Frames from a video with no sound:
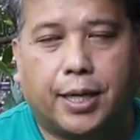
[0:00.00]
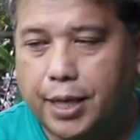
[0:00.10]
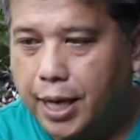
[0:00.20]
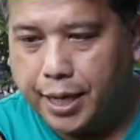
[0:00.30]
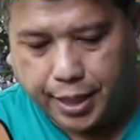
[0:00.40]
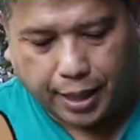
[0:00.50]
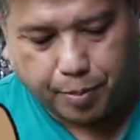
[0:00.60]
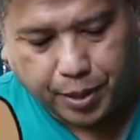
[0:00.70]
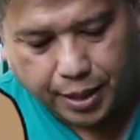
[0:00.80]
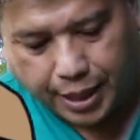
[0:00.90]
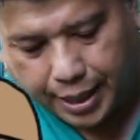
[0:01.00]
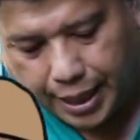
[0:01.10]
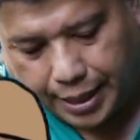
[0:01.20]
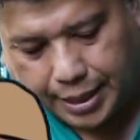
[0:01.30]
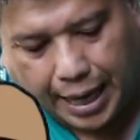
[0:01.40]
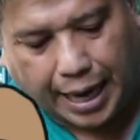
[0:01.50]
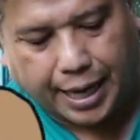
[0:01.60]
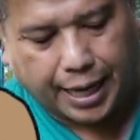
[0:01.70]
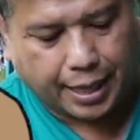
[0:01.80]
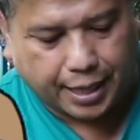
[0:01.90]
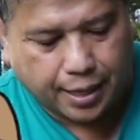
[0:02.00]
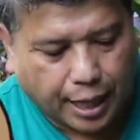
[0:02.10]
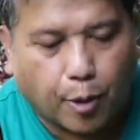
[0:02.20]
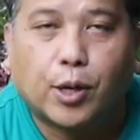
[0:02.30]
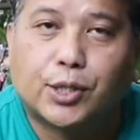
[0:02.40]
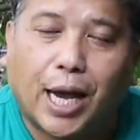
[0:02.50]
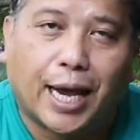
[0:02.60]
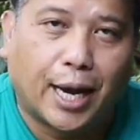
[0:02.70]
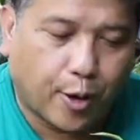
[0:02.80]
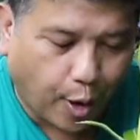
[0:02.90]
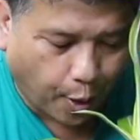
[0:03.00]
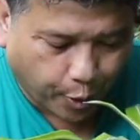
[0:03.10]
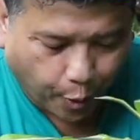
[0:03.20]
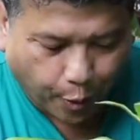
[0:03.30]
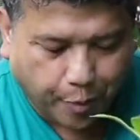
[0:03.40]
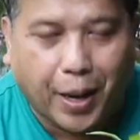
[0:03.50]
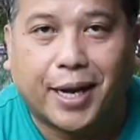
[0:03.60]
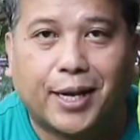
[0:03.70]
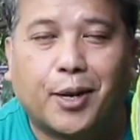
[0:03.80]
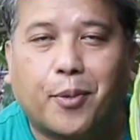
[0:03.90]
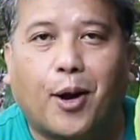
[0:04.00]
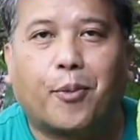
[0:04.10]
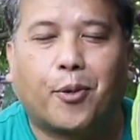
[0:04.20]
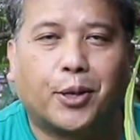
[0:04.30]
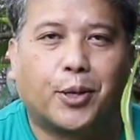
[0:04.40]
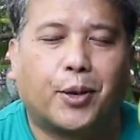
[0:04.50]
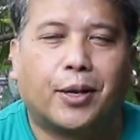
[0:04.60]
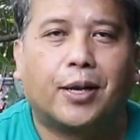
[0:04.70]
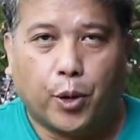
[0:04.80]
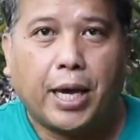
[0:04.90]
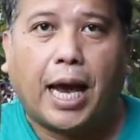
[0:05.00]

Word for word: ยเดือนละ 1 กำมือในขนาดกระถางขนาดนี้ เราก็ใส่แล้วก็โรยไปที่รอบๆโคนต้น ปุ๋ย